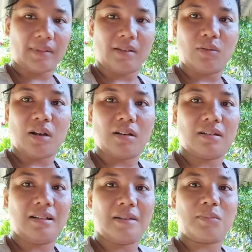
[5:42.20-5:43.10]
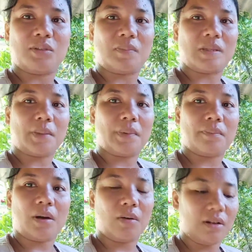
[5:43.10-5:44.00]
udah dia pun capek-capek
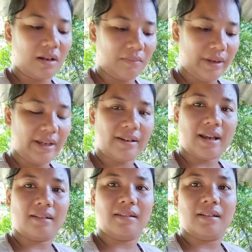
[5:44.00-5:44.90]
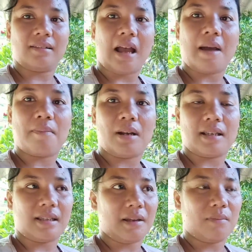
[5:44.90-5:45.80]
bawa dari Medan tak apalah
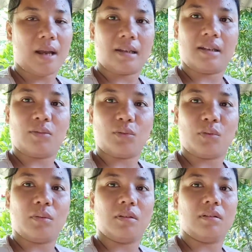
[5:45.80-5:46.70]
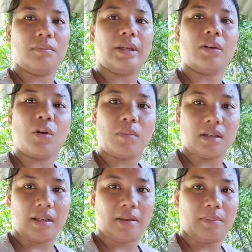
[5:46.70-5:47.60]
saya bagi untuk bikin obat
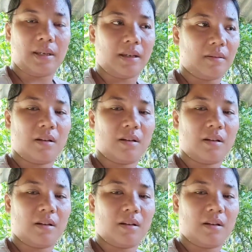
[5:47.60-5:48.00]
saya pikir